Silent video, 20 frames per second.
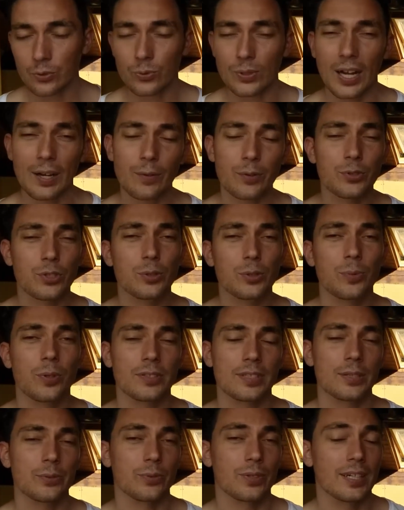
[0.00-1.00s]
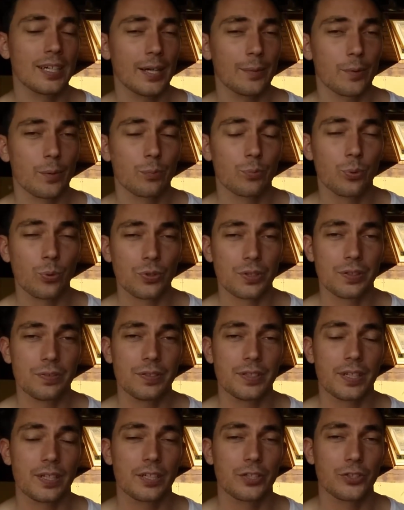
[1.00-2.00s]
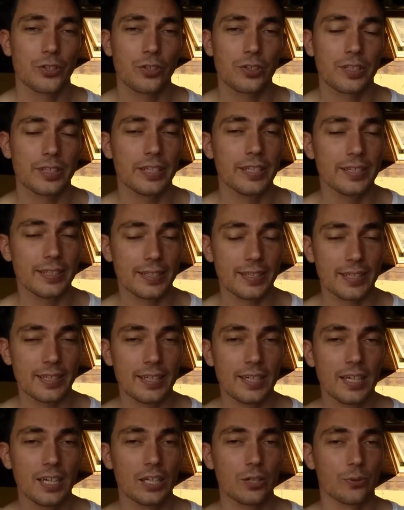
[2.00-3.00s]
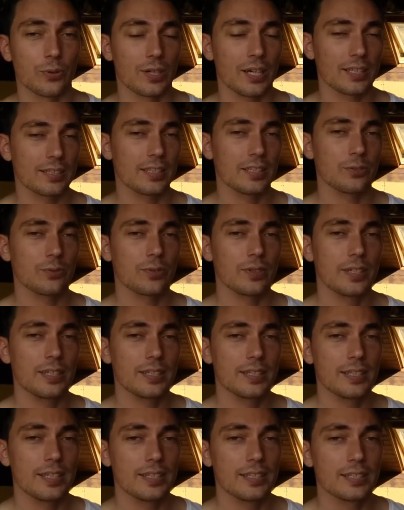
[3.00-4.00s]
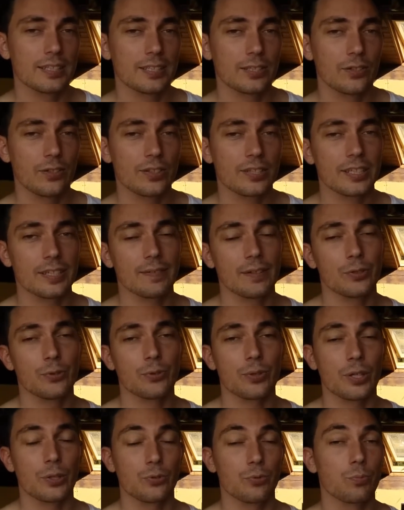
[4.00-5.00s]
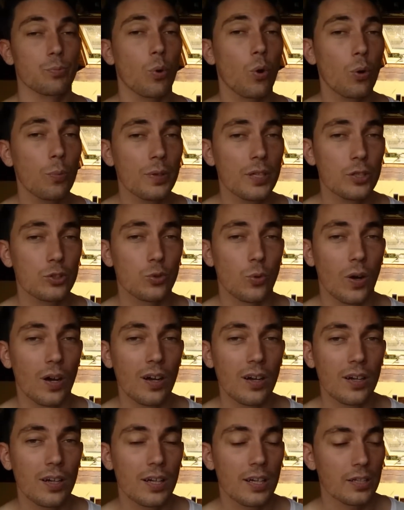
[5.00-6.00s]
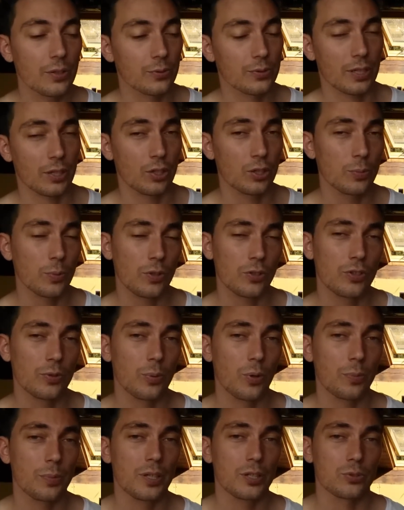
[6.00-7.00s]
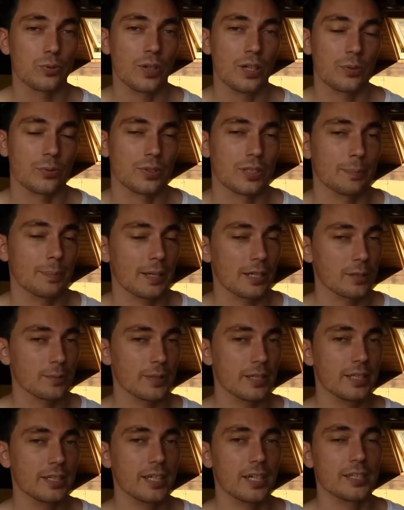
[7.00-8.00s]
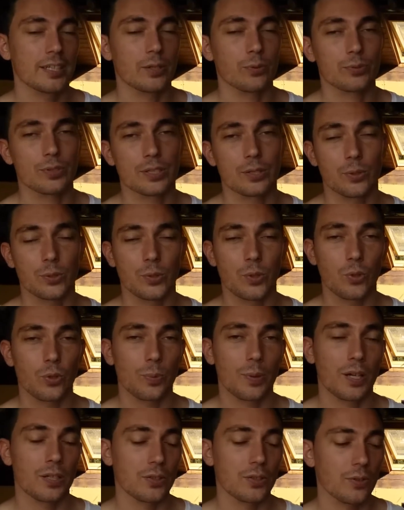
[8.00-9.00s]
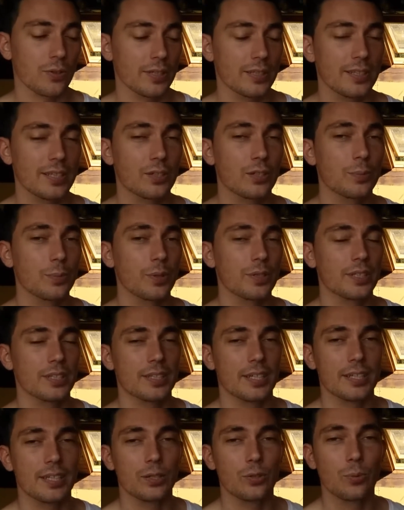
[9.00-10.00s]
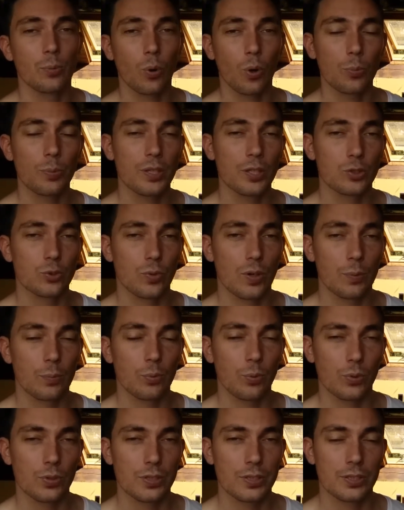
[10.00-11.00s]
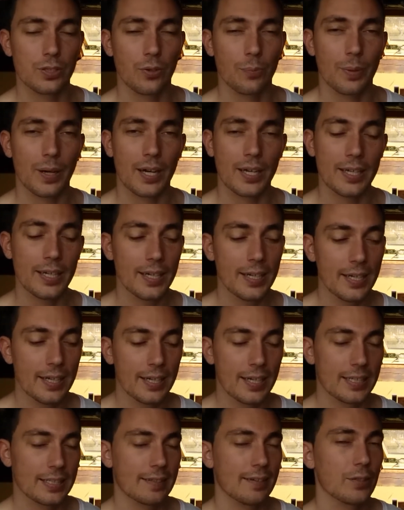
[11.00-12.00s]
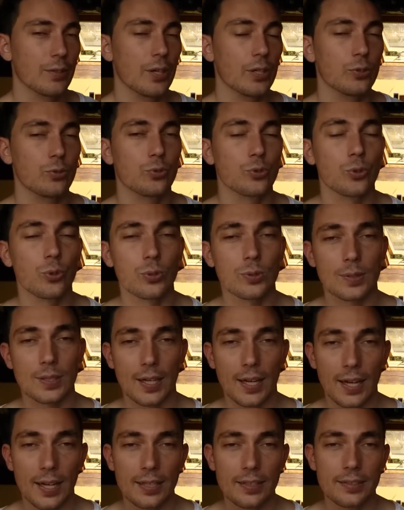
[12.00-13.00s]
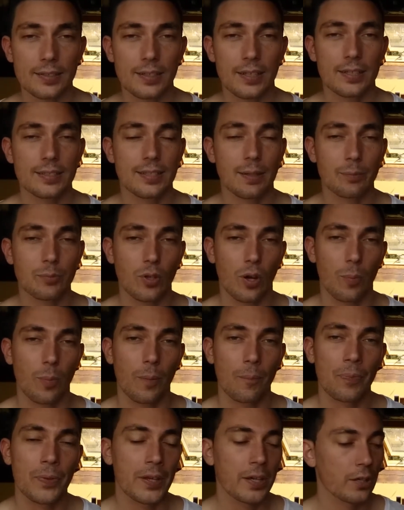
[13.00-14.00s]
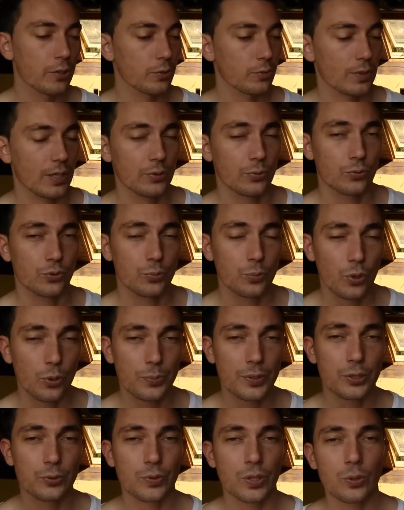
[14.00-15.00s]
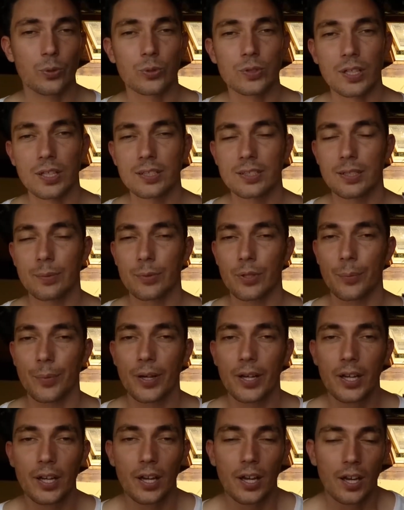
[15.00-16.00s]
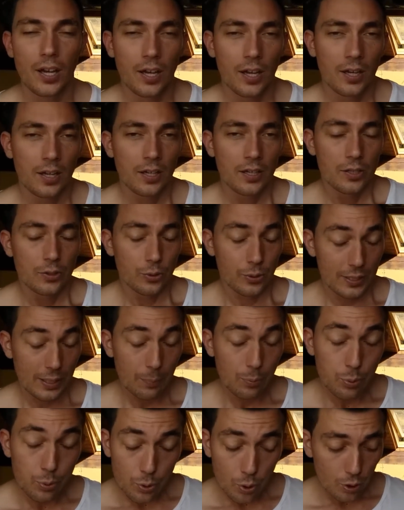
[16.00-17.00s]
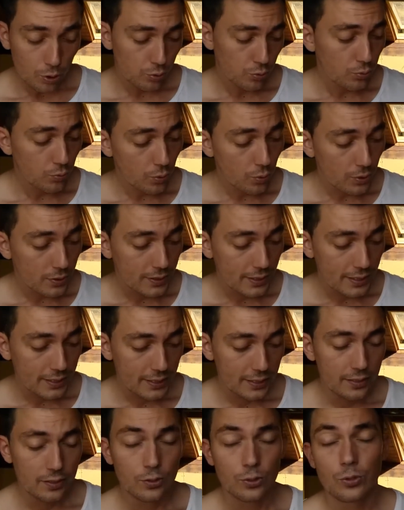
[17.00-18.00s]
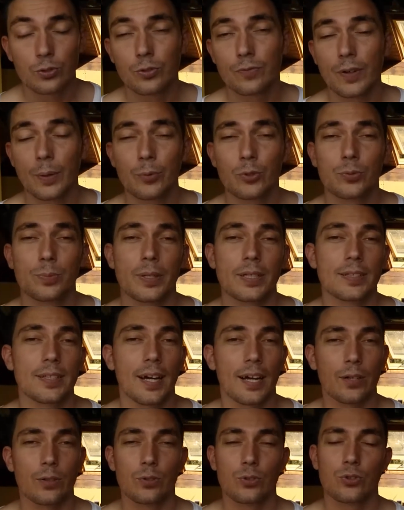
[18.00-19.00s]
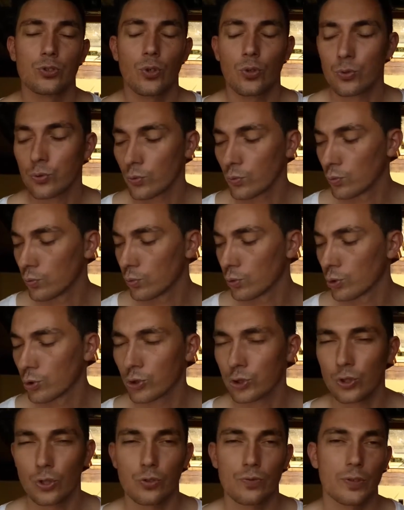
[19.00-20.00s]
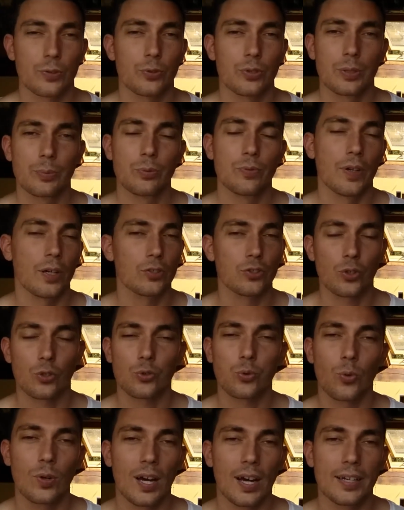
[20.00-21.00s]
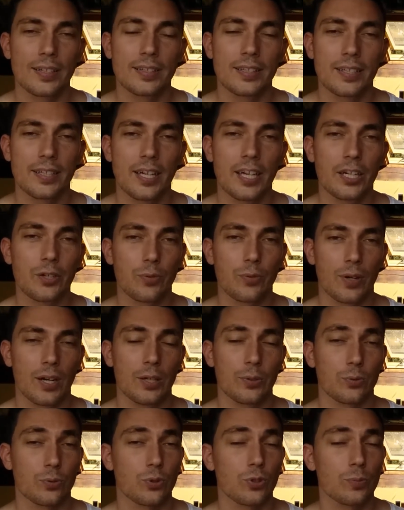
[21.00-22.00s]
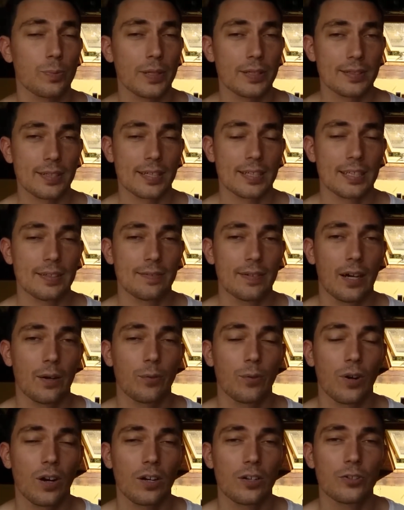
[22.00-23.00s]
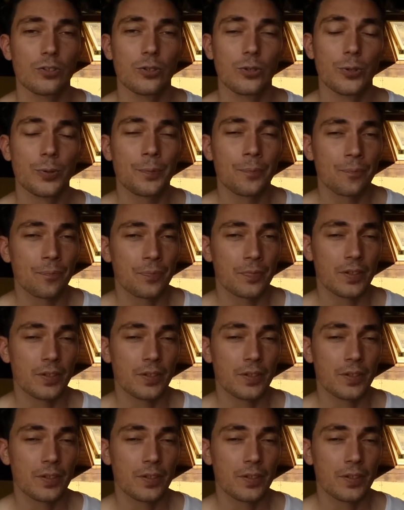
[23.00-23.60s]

Donc avant de commencer, donc clairement pour définir les choses, l'été, donc la saison de l'été à Disneyland, ça va durer du 1er juin. Ça commence le 1er juin, donc c'est pas comme l'année dernière où c'était encore le printemps, l'été commence cette année le 1er juin pour Disneyland Paris, et ça va durer jusqu'au 13 septembre. Donc voilà, donc du 1er juin au 13 septembre. Donc la plus grosse nouveauté, c'est le fameux spectacle Chantons, ou je chante, enfin, je sais plus bien, Chantons la Reine des Neiges, voilà, donc ce spectacle qui va avoir lieu